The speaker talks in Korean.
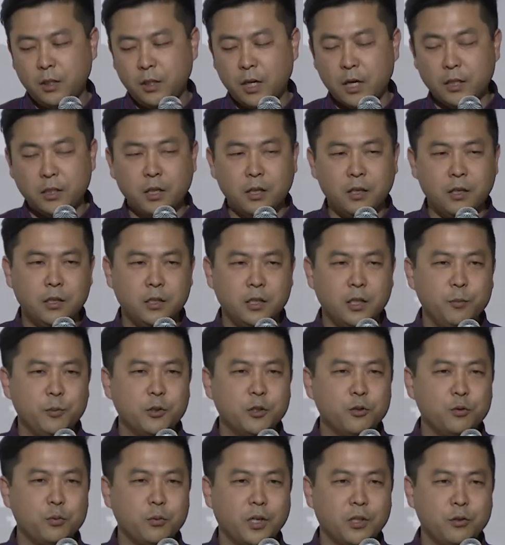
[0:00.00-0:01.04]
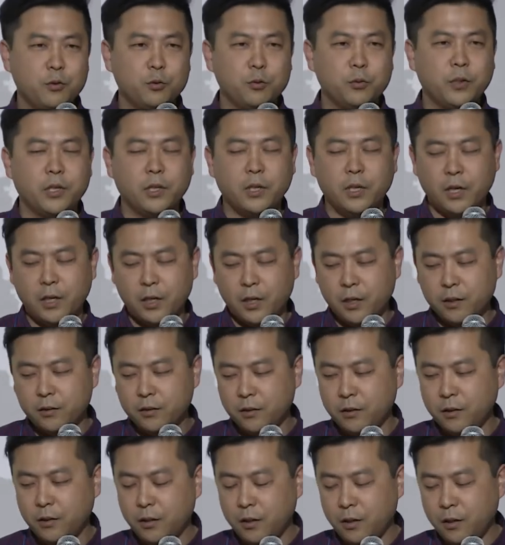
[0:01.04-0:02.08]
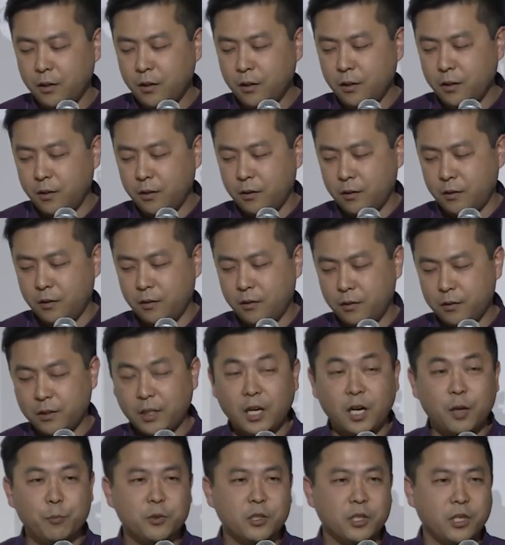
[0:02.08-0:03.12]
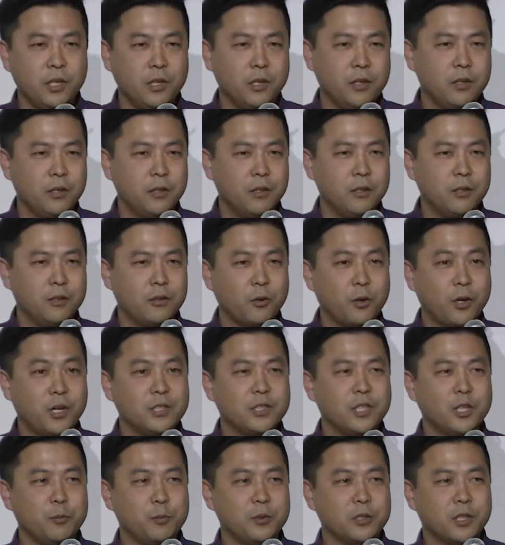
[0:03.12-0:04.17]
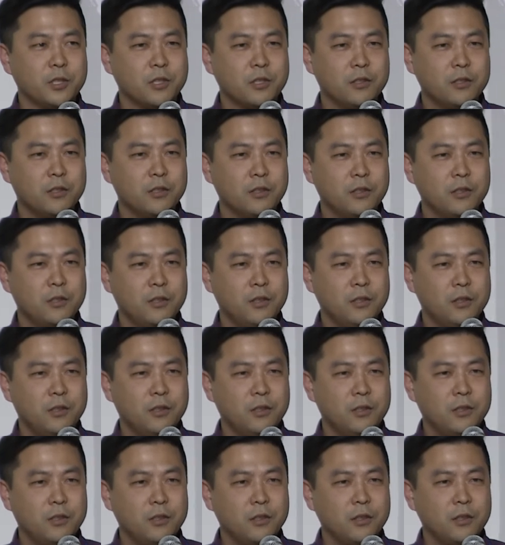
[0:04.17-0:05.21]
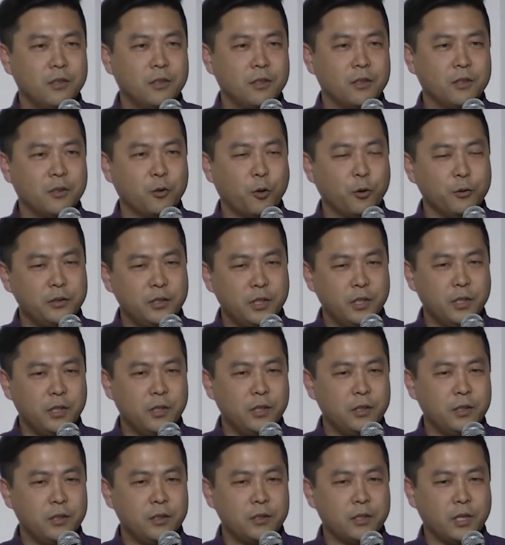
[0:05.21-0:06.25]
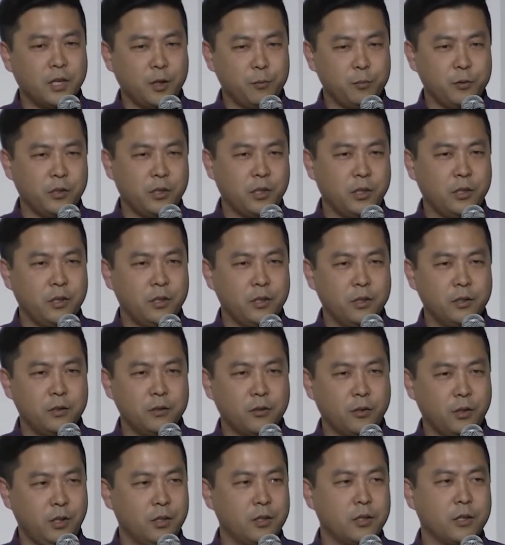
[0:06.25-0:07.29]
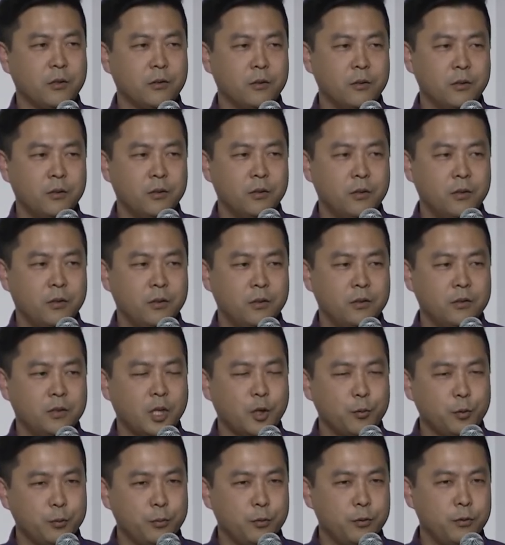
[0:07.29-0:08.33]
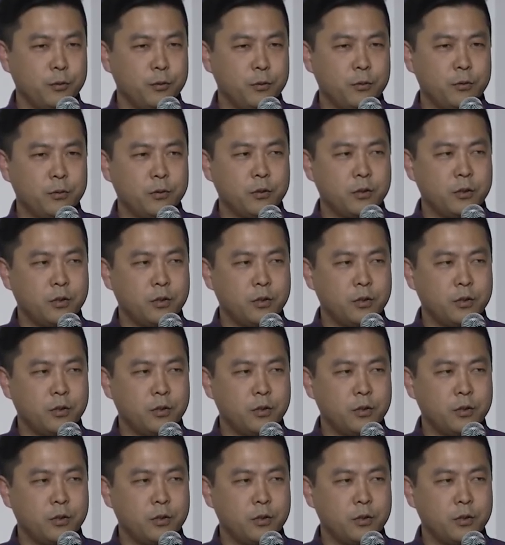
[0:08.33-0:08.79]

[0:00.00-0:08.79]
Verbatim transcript: 가장 힘든 순간 중에 하나는 어, 사람들이 떠날 때입니다. 언제 사람들이 떠날까요? 대부분